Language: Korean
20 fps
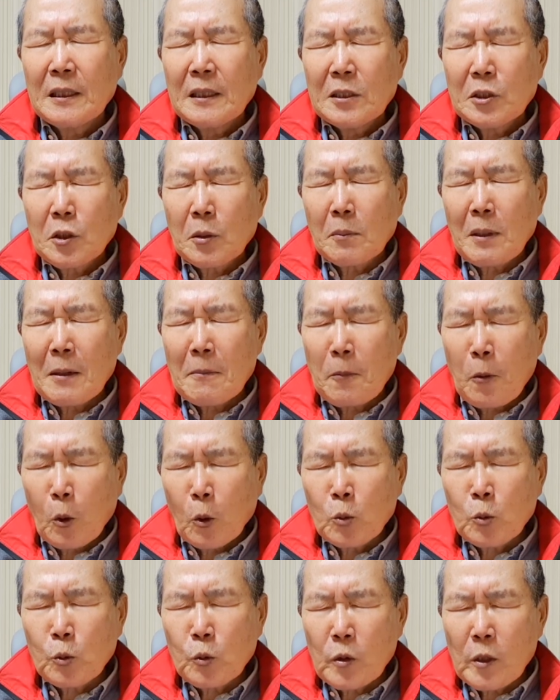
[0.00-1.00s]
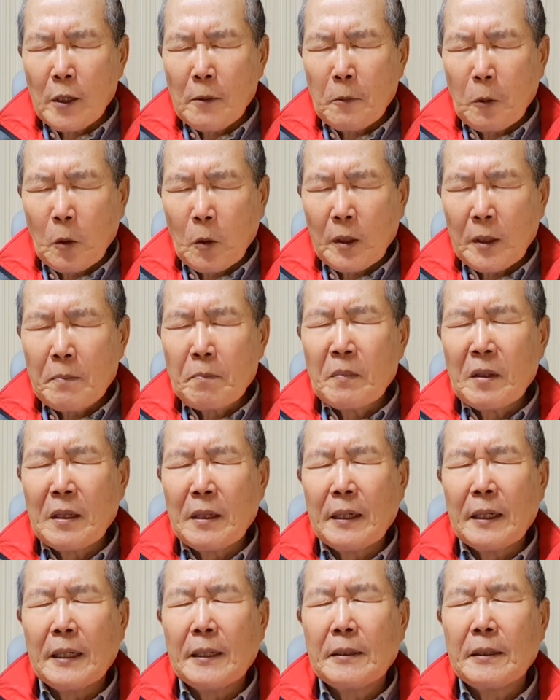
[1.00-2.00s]
정말 복 중의
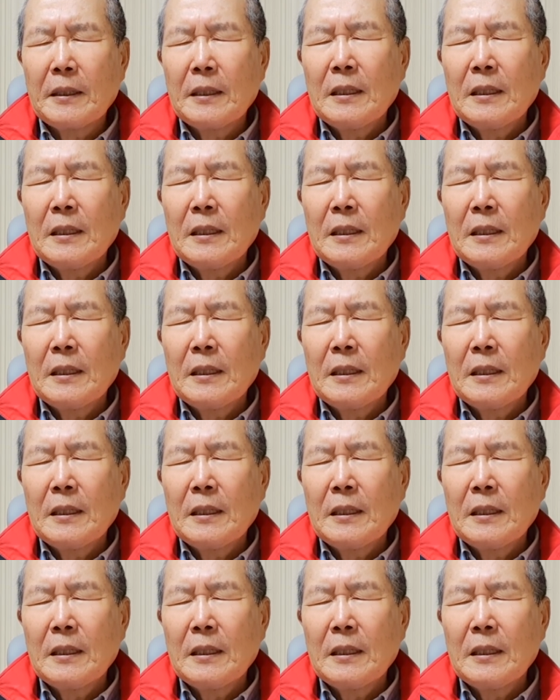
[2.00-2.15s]
복입니다.